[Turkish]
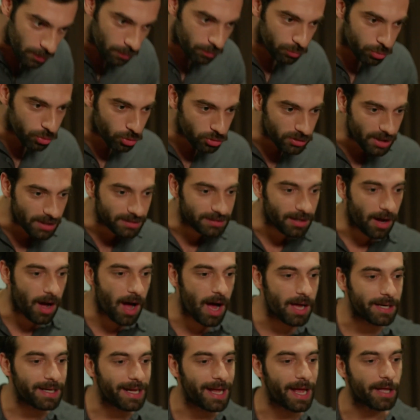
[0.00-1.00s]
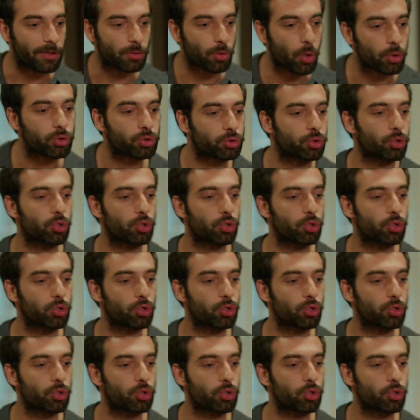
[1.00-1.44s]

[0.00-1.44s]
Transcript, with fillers: burada tarihe not